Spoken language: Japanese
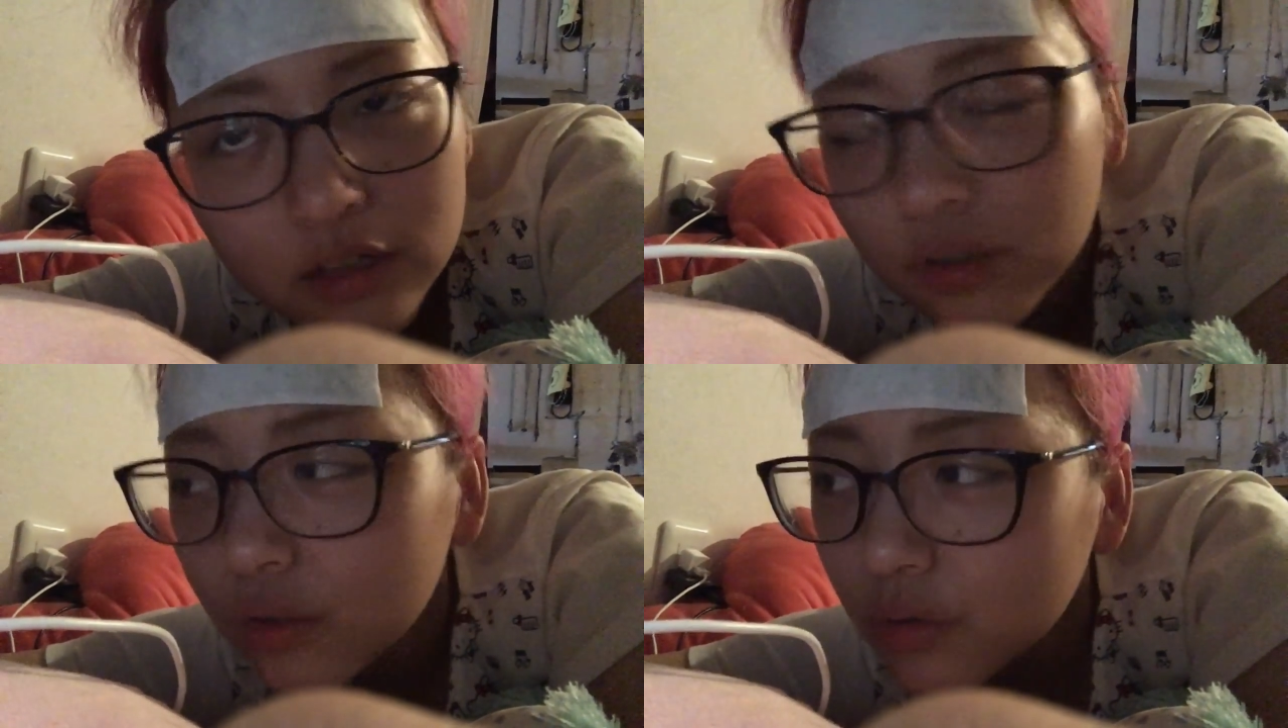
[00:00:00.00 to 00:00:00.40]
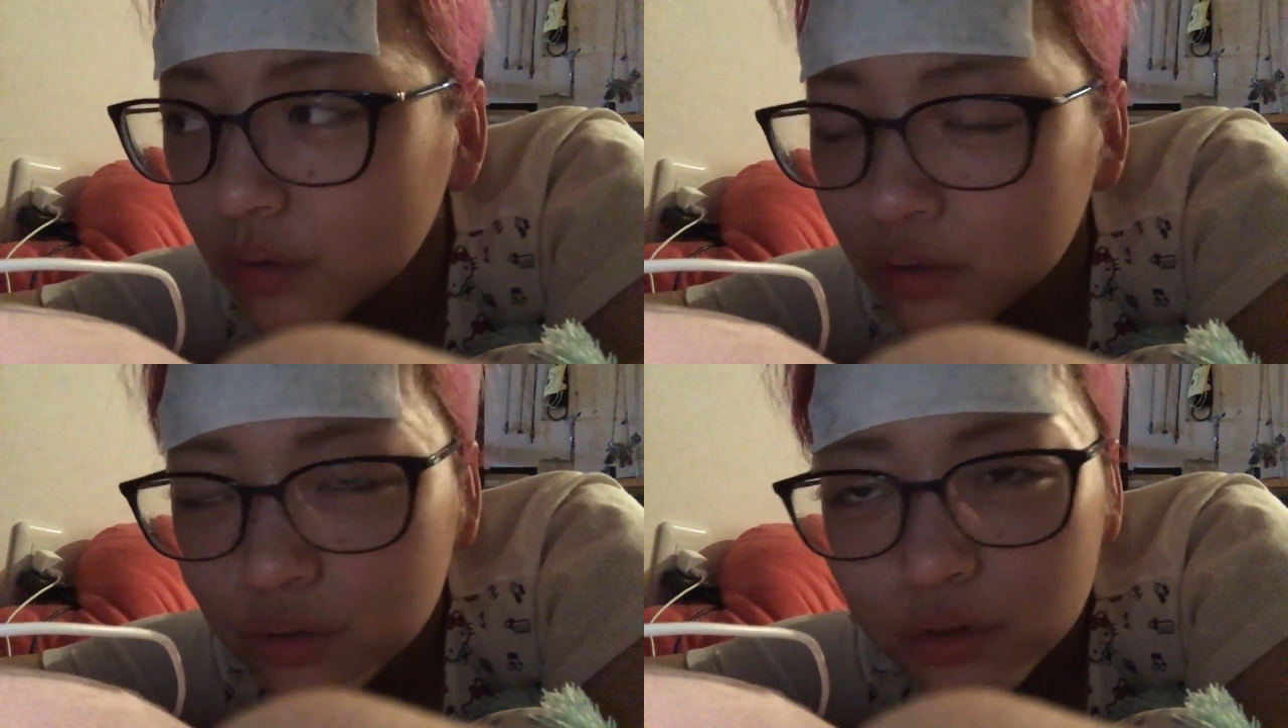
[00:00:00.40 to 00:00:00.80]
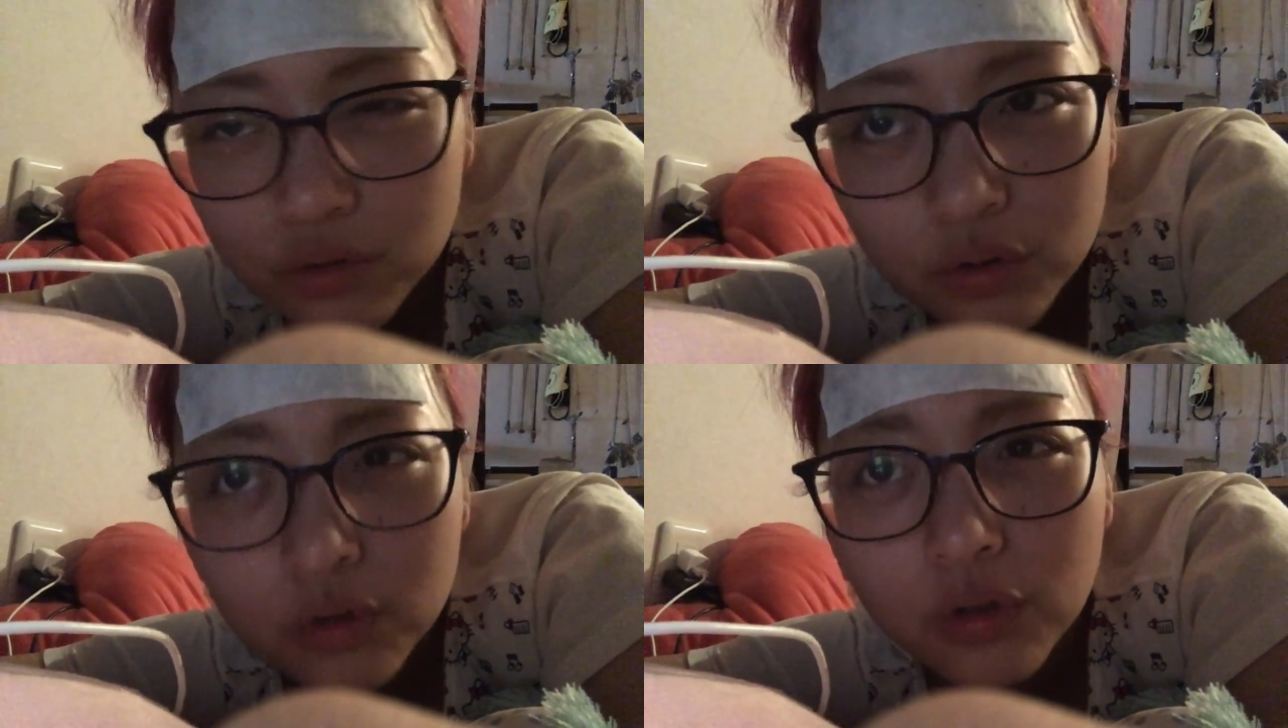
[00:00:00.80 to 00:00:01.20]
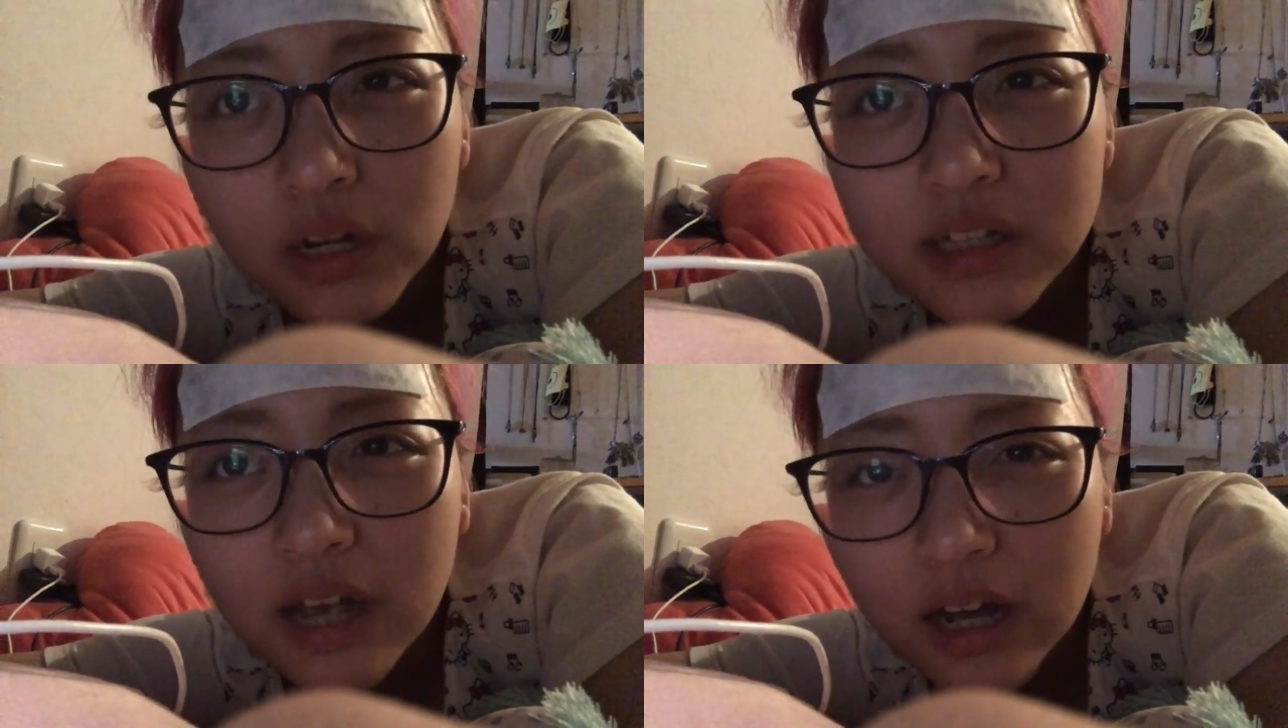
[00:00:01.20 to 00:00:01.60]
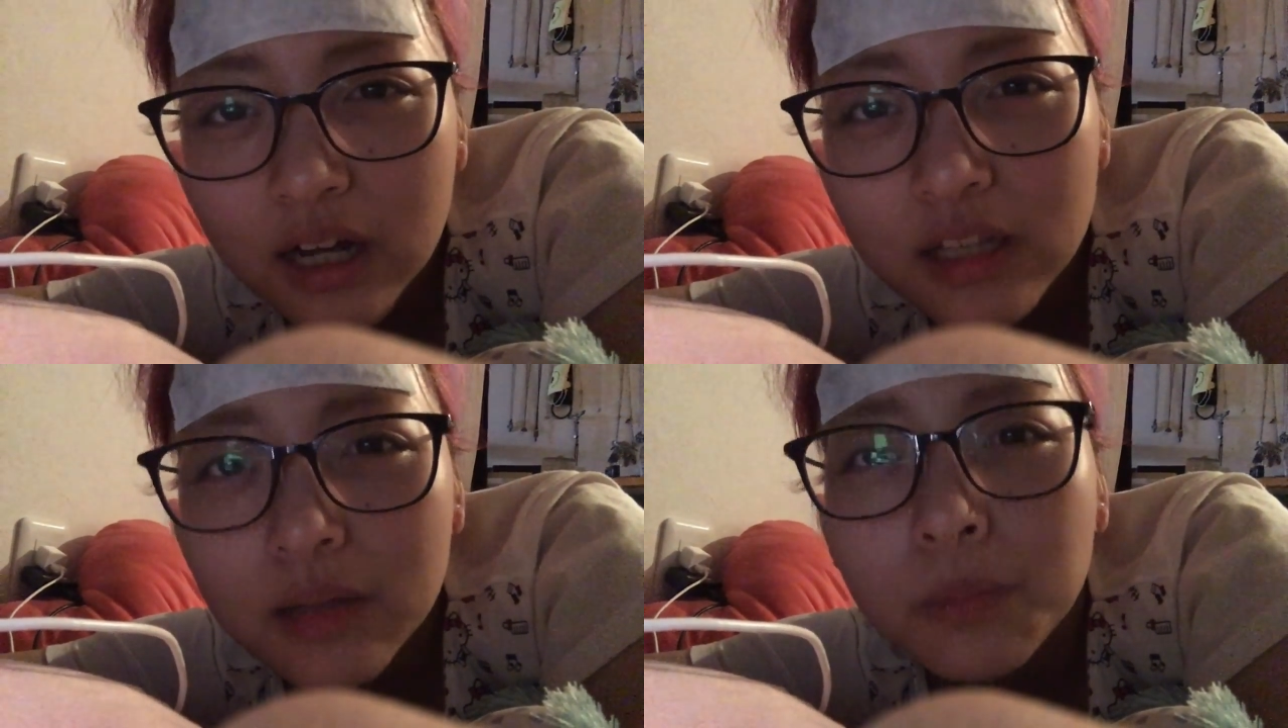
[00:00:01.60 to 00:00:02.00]
ちょっとちょっととりあえず
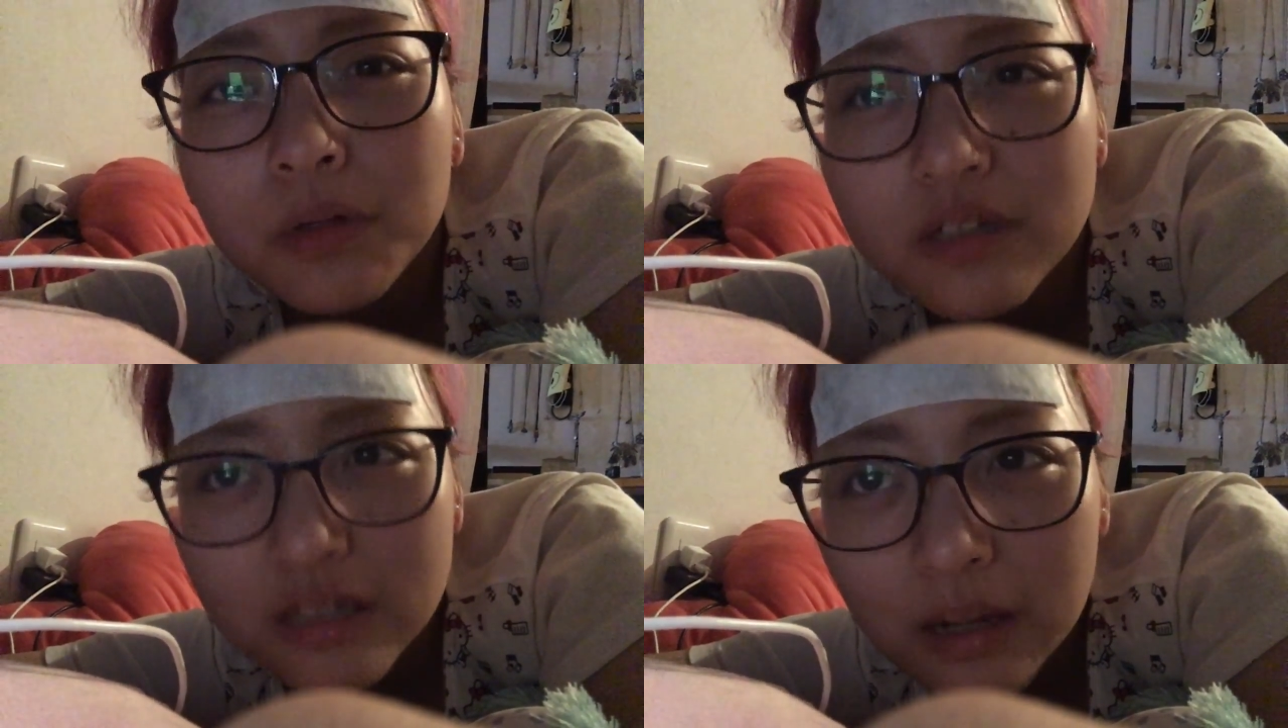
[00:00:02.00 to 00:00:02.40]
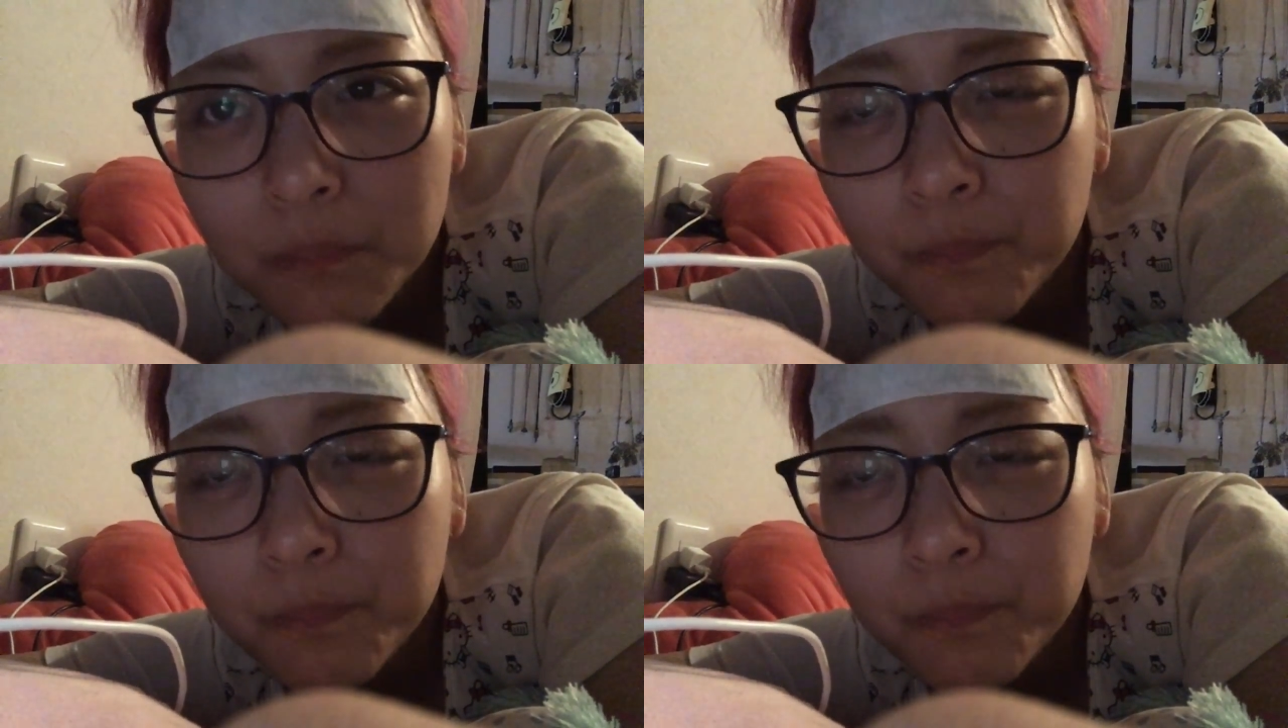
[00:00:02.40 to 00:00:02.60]
測ってみますね。